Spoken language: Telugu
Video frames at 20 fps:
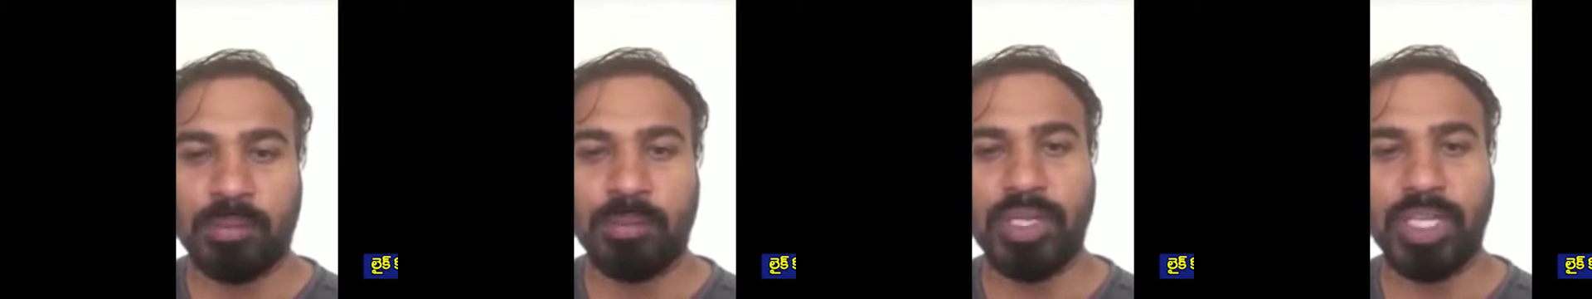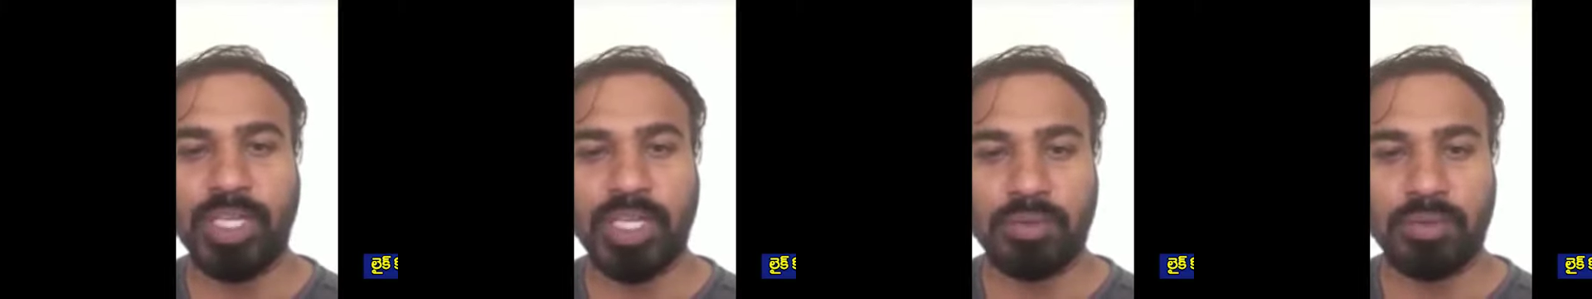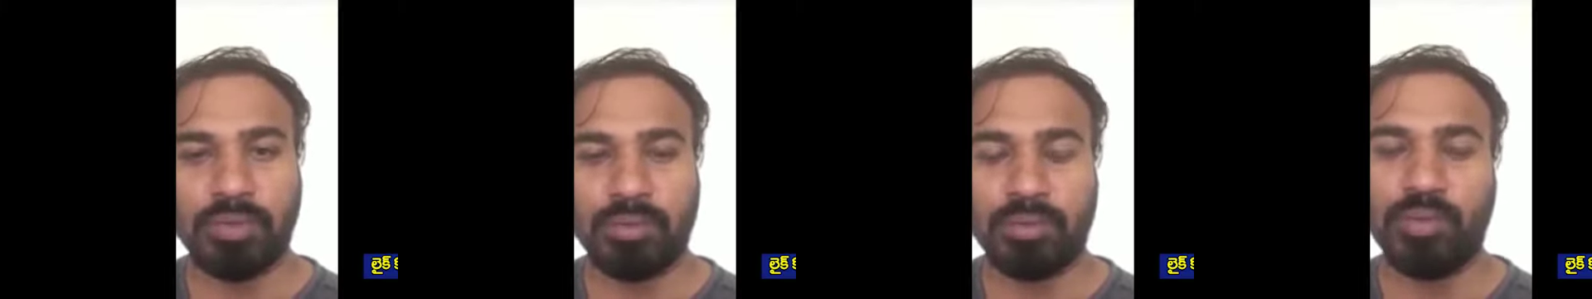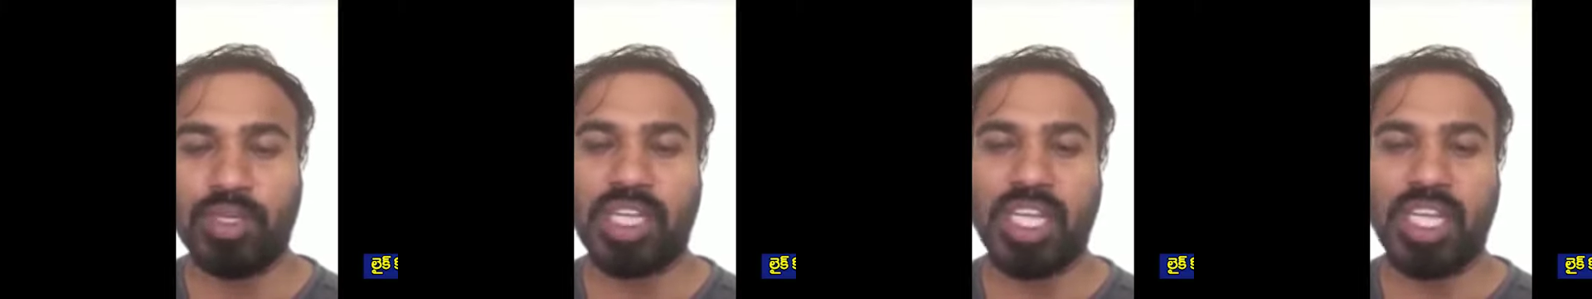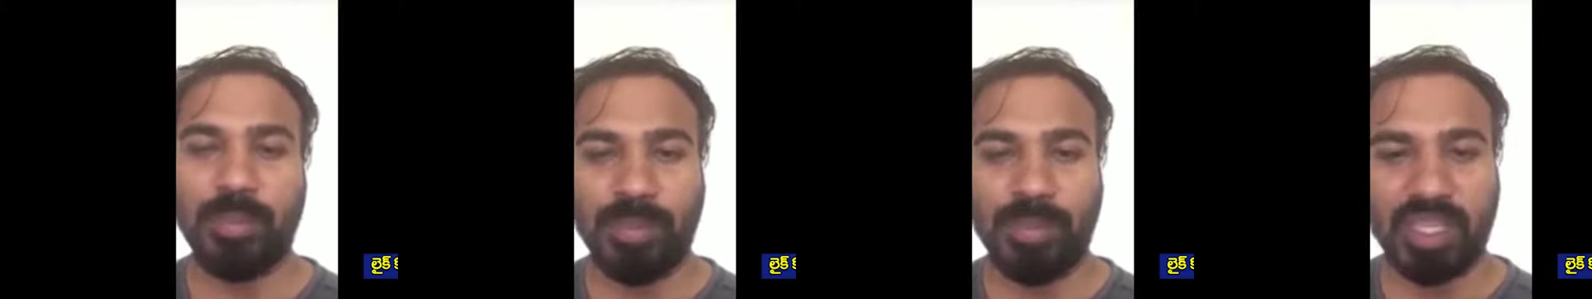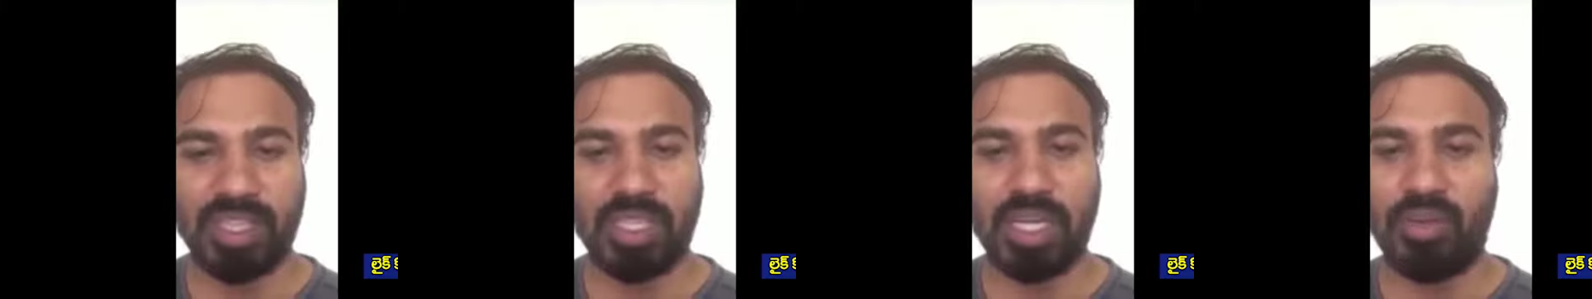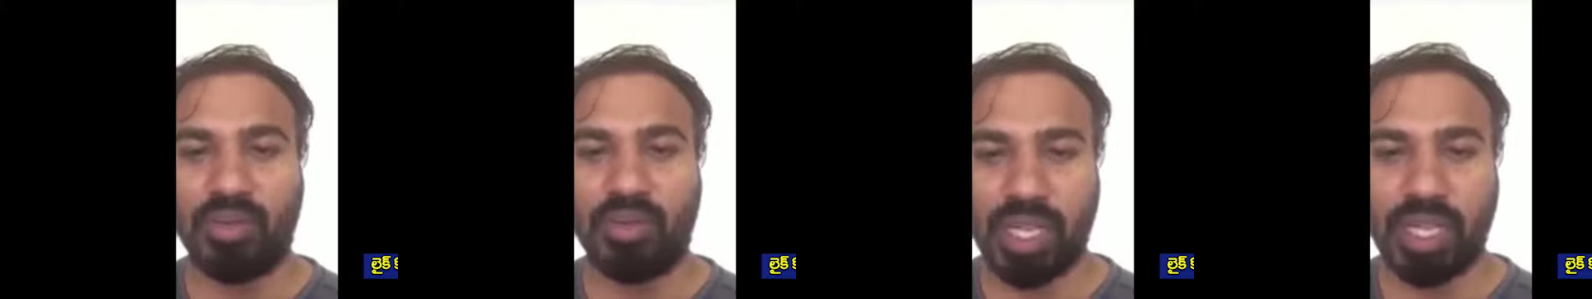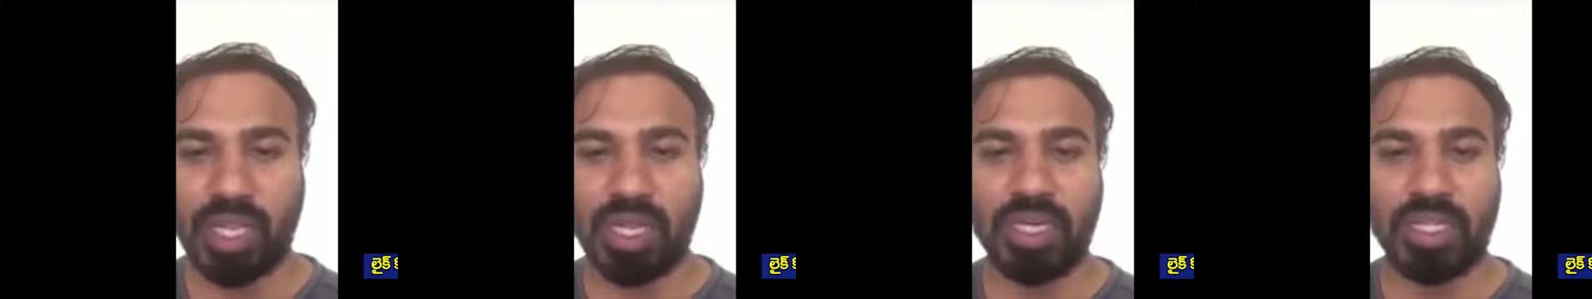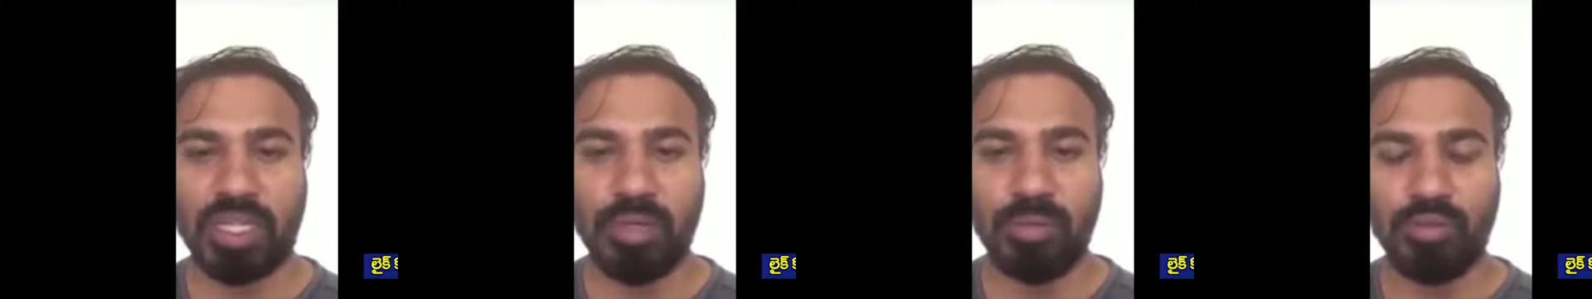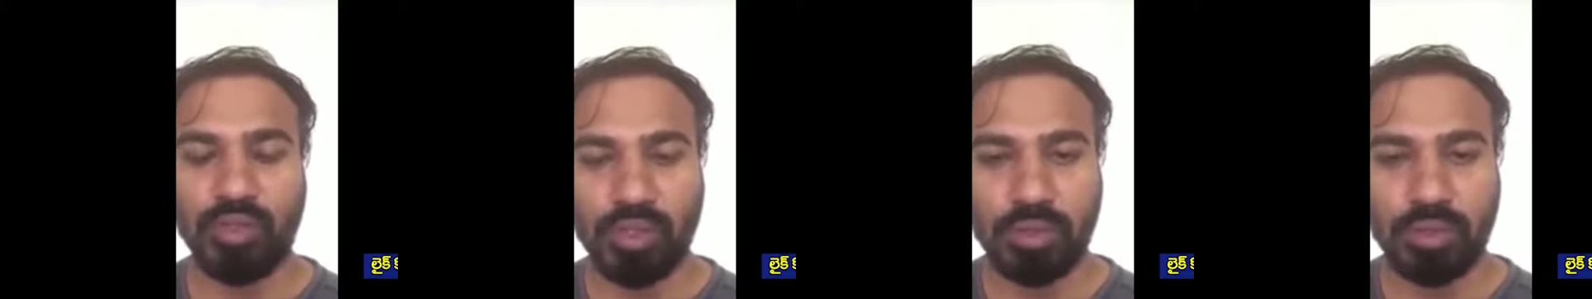మీరు ముఖ్యమంత్రి అవ్వడానికి
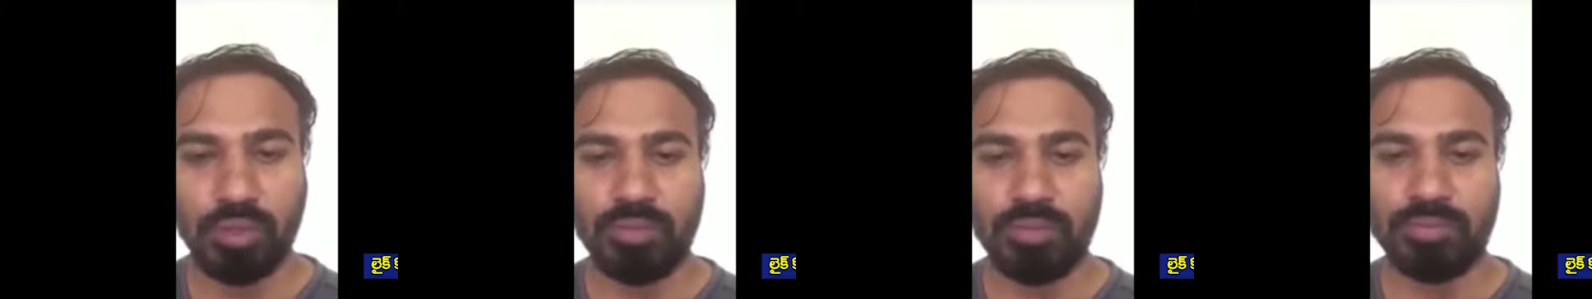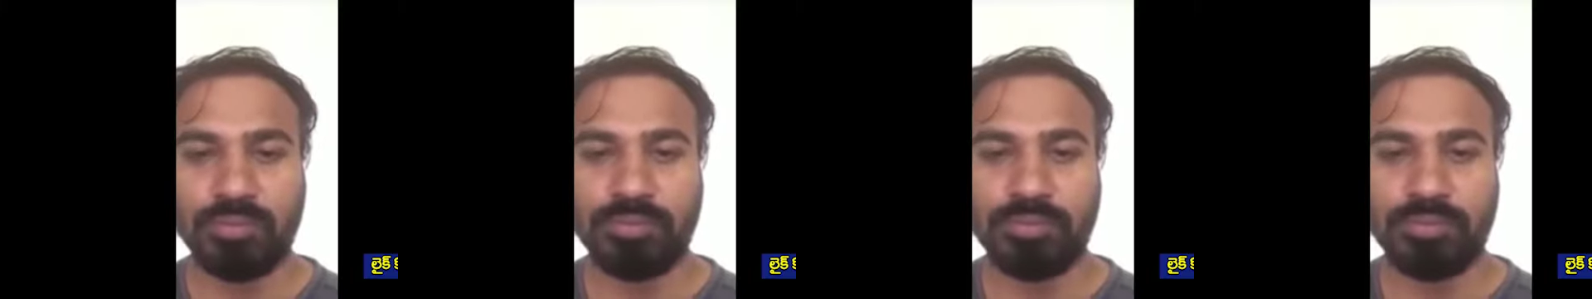ముందు